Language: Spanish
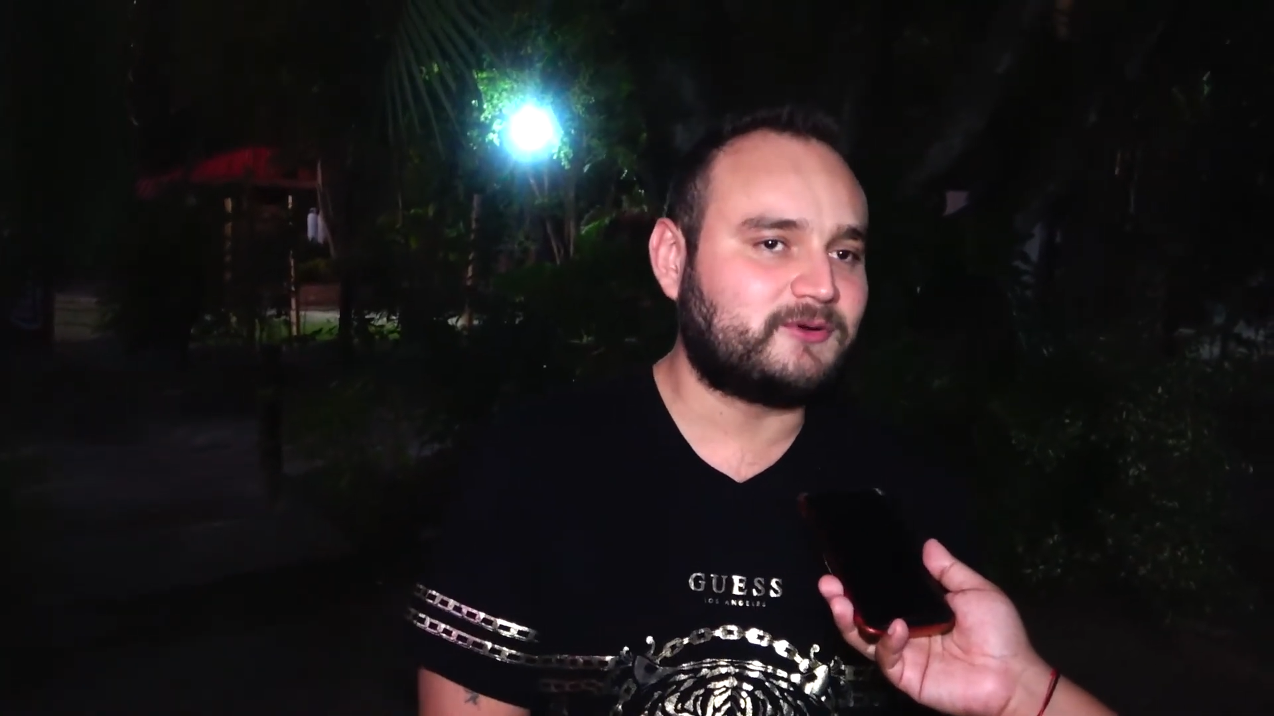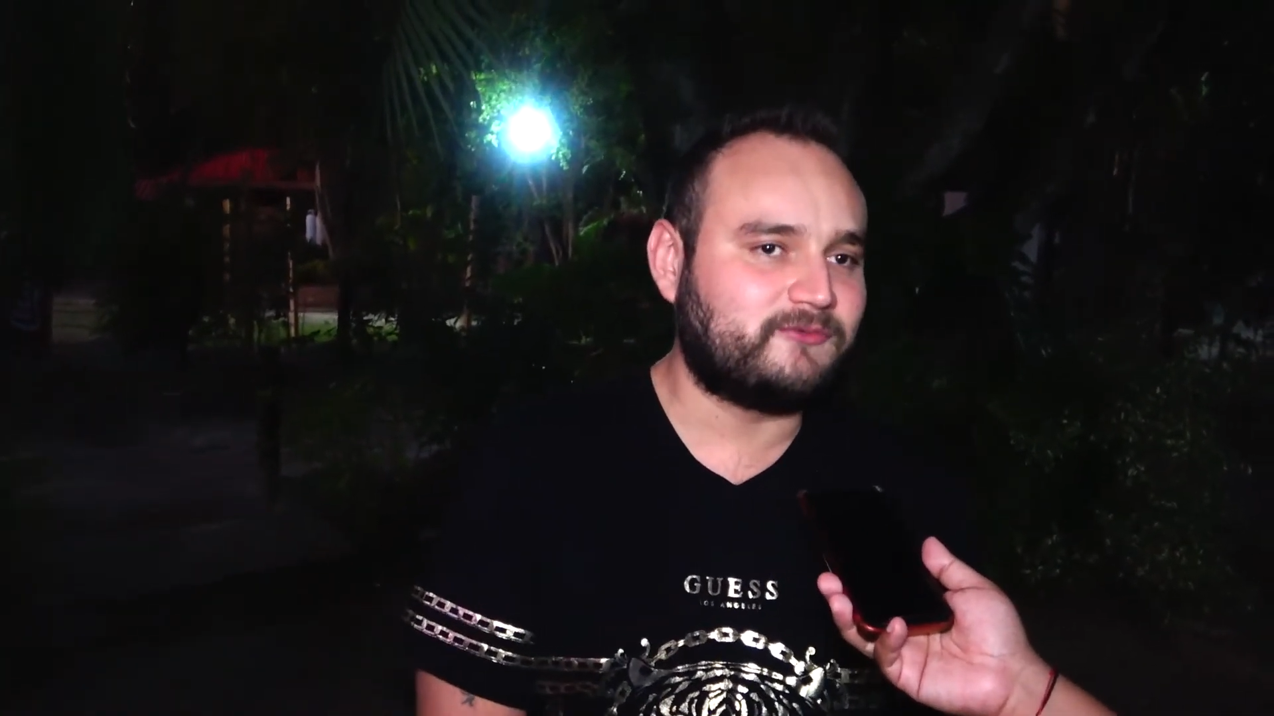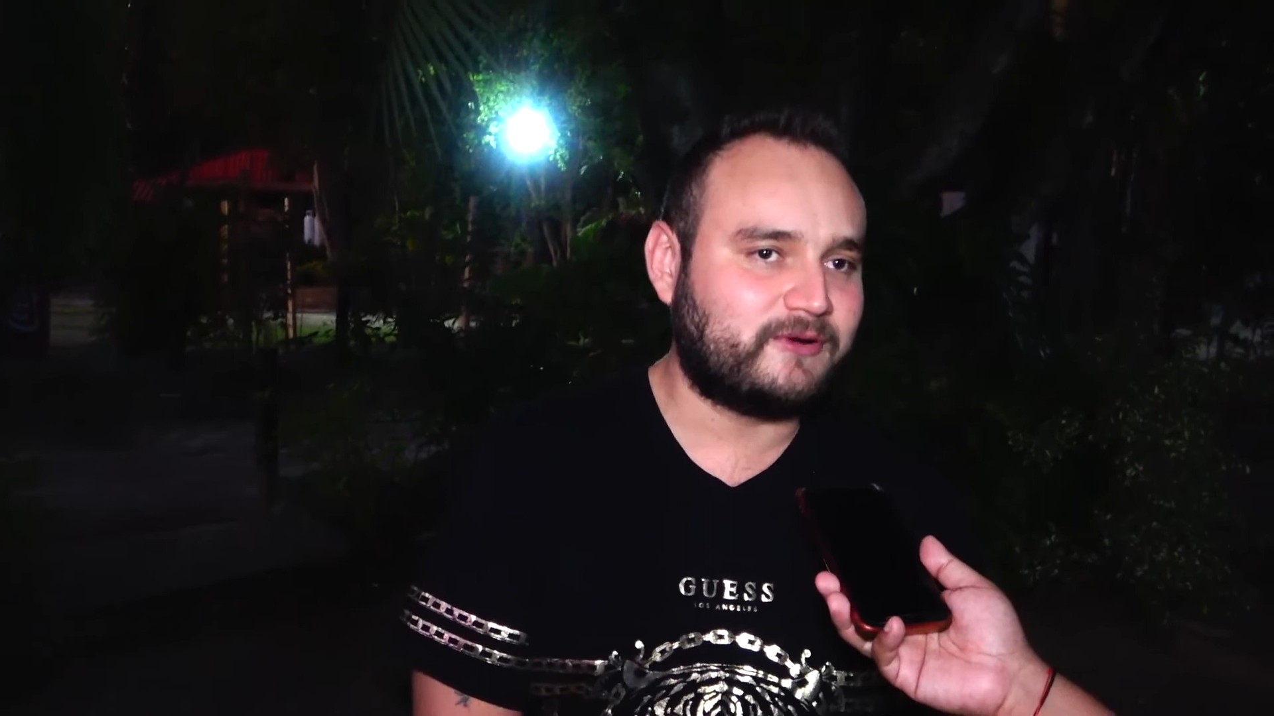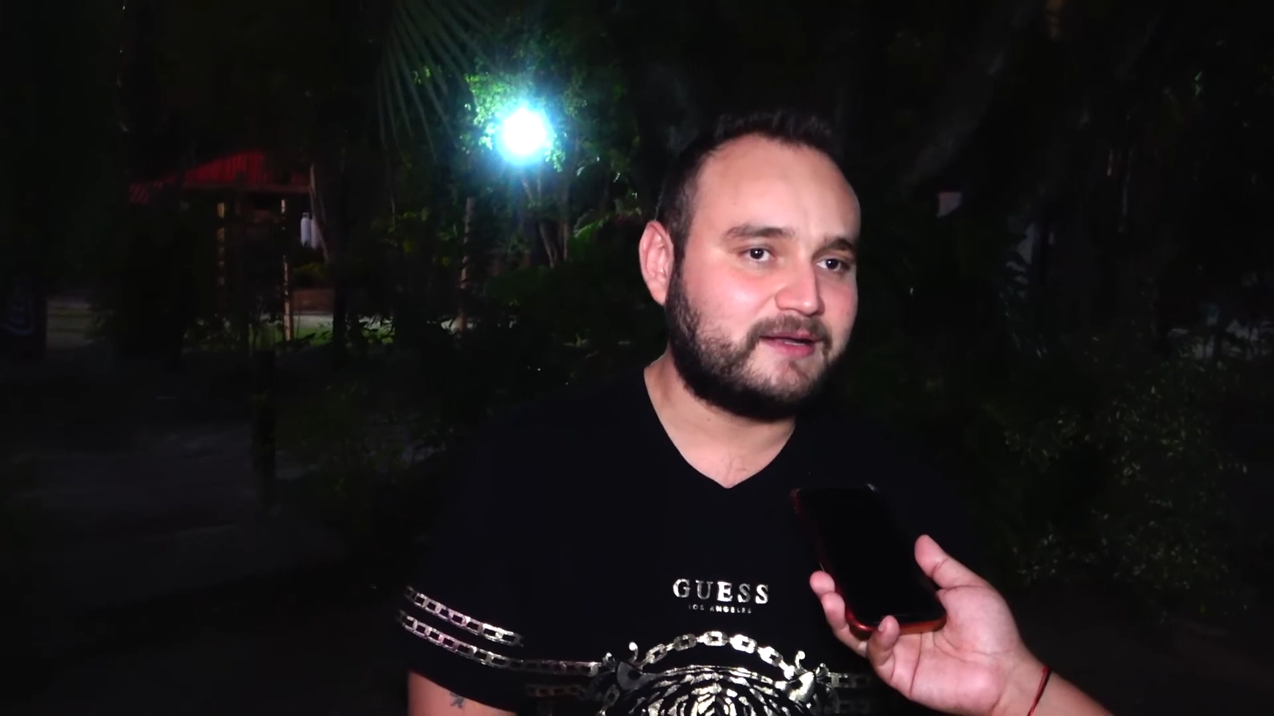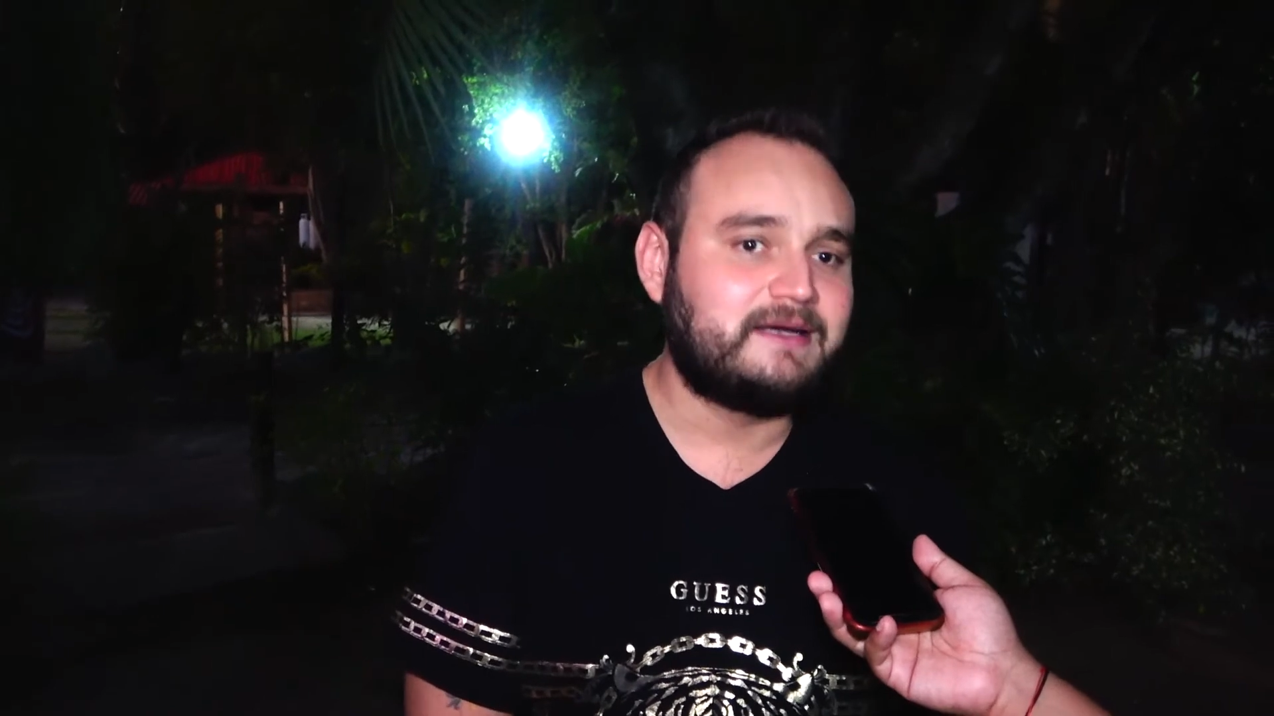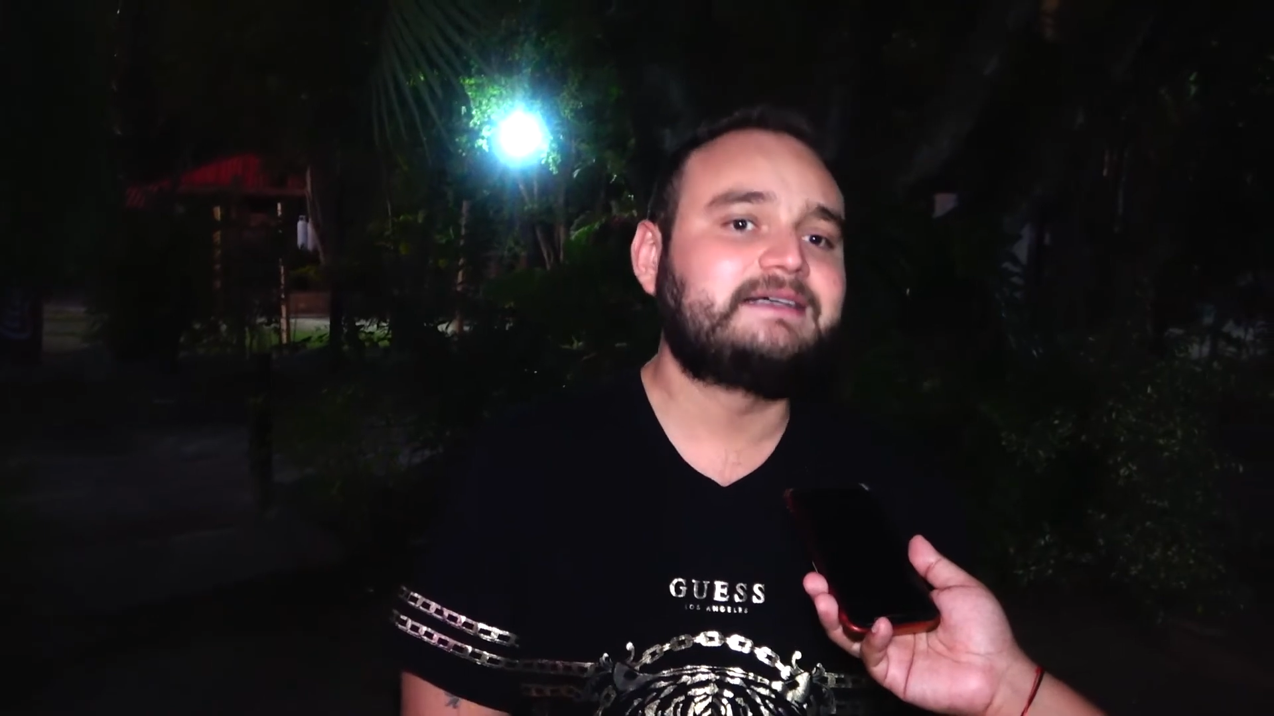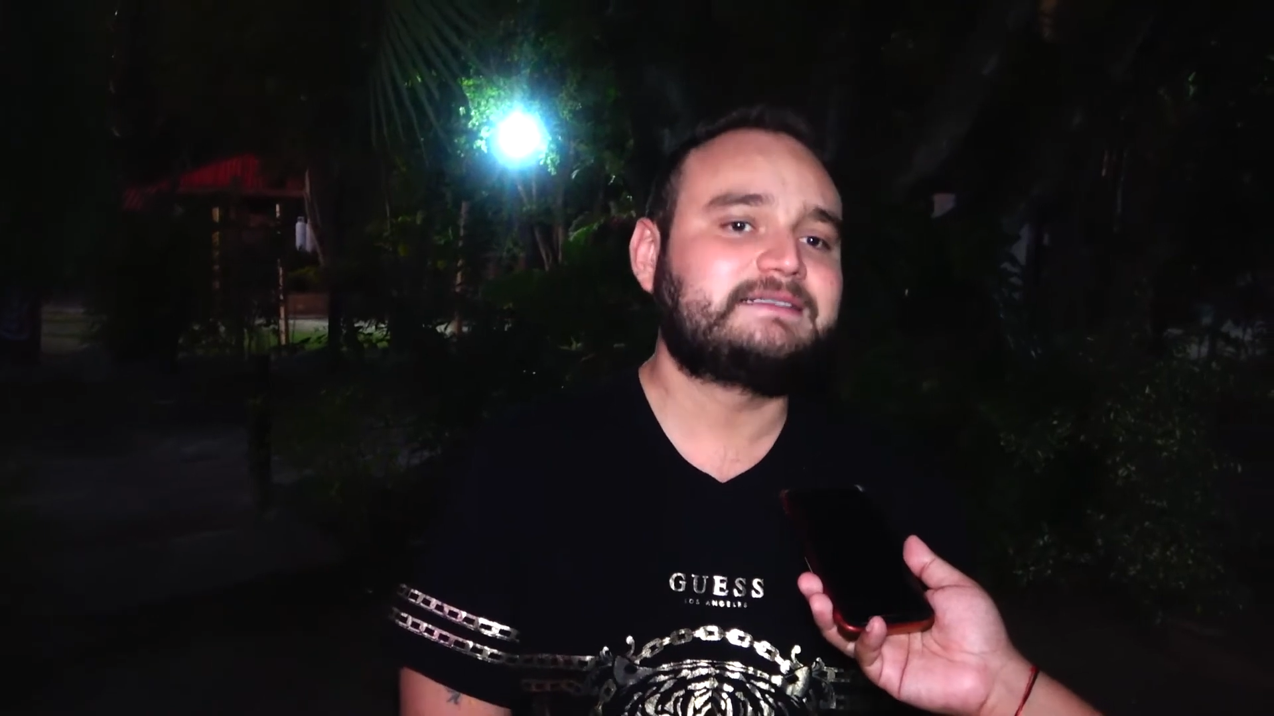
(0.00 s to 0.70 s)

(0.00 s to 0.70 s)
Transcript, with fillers: triunfar